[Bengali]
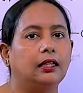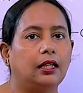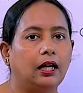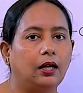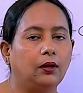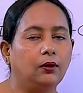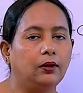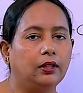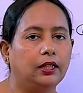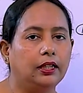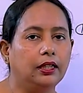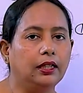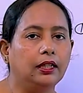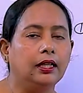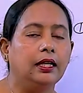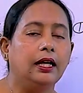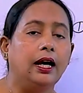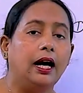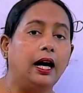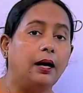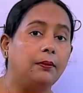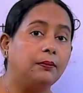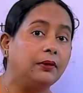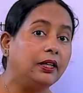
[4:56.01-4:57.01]
তাহলে
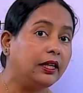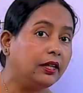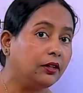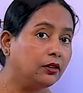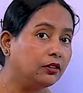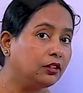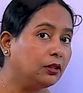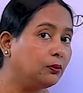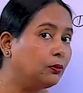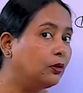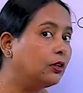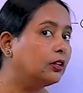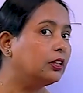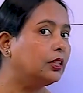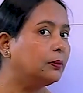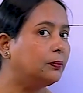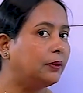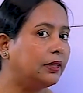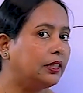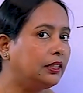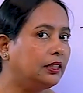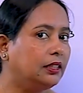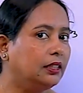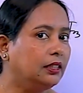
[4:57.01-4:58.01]
আমরা এই কথা বলতে
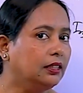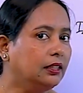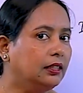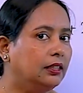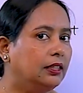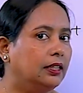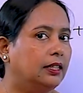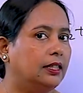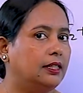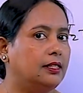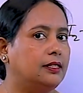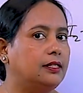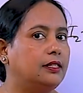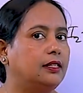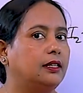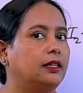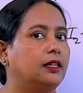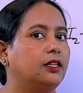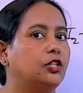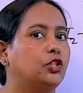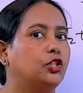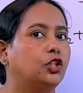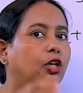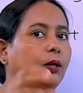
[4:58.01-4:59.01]
পারি না যে
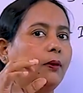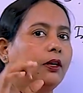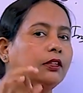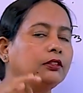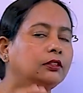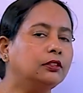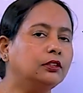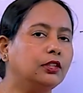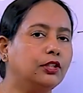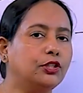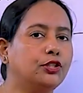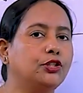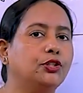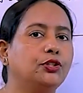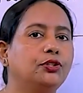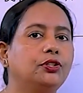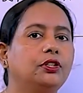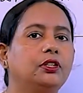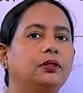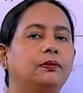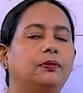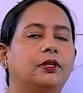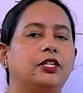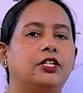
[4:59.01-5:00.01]
সমান্তরাল
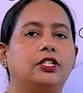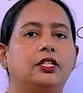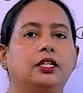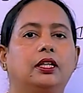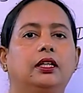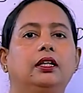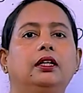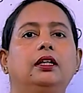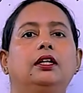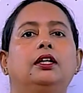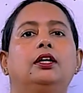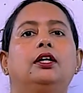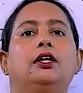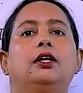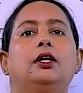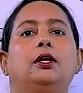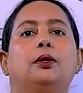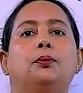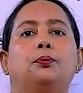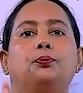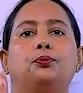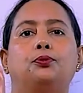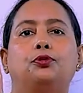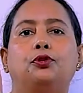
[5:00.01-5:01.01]
সন্নিবেশে
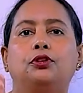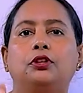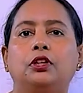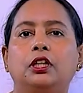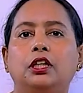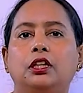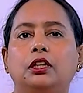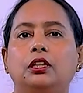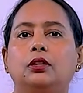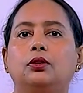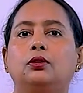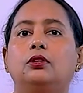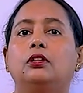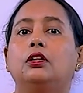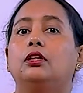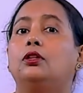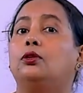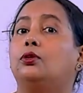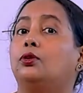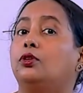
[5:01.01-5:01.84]
প্রতিটি রোধের